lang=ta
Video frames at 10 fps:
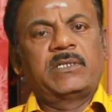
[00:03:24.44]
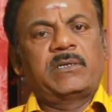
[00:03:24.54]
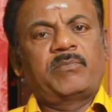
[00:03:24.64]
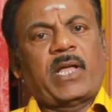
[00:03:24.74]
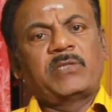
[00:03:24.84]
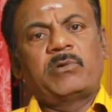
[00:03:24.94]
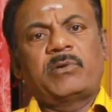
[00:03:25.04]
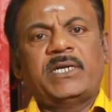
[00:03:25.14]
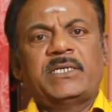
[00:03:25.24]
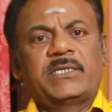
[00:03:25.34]
இப்போ அது ஒரு
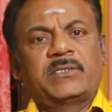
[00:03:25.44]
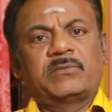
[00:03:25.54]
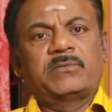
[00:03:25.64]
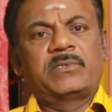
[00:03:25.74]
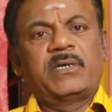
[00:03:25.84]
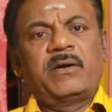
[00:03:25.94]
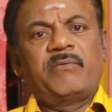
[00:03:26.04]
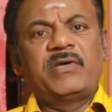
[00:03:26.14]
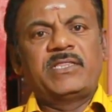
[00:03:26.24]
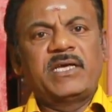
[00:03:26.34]
பக்கம் இருக்கட்டும்
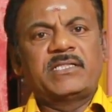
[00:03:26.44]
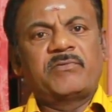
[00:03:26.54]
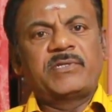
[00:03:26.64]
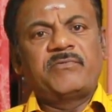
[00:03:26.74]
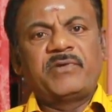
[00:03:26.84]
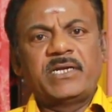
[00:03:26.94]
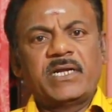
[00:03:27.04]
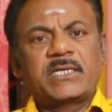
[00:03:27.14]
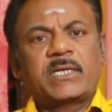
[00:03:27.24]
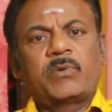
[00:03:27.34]
வெந்தயத்தை வந்து
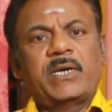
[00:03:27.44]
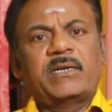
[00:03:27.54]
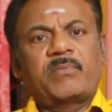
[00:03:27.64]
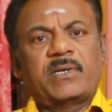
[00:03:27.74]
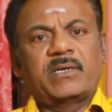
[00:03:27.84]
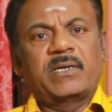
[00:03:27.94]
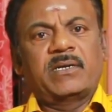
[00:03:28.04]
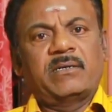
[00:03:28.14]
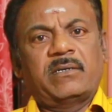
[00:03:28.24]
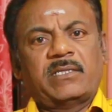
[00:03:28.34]
வீட்டில் இருக்கிறவங்க என்ன
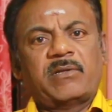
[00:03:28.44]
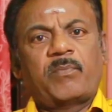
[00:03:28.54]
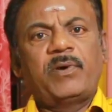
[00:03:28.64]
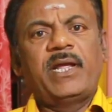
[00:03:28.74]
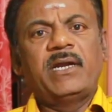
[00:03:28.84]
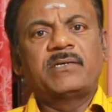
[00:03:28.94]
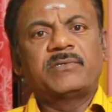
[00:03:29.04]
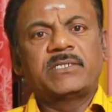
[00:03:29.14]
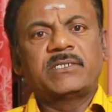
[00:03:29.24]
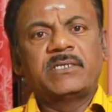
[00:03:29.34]
பண்ணுங்கள் அந்த பிள்ளைகளுக்கு
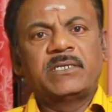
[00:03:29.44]
வந்து